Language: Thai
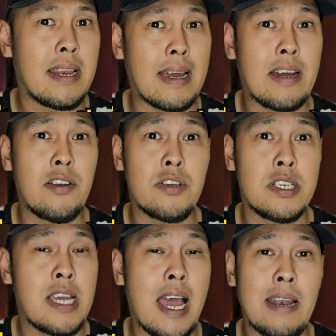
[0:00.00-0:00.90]
แล้วก็รส
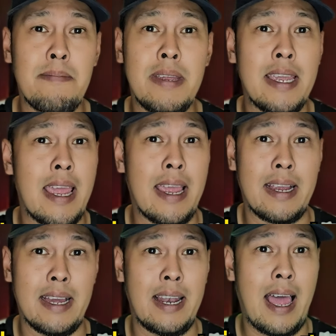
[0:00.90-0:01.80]
ชาติมีเอ
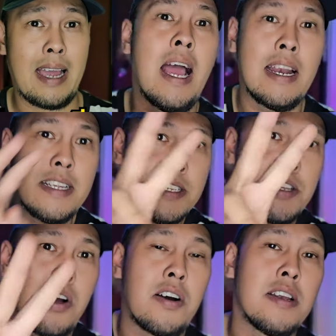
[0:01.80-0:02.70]
กลักษณ์ อันที่
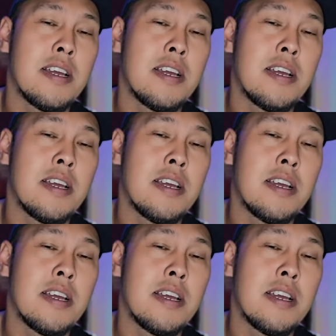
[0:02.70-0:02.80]
2เล